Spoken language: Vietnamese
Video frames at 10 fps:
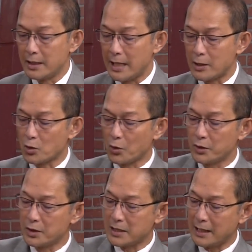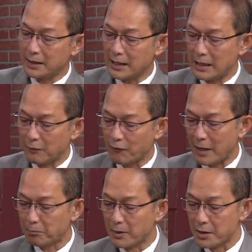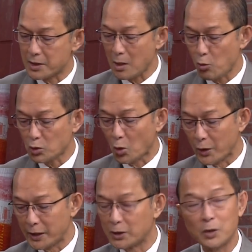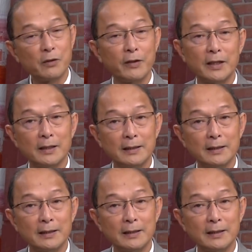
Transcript: để rồi đưa ra những cái hình phạt. 16 tuổi thưa quý vị.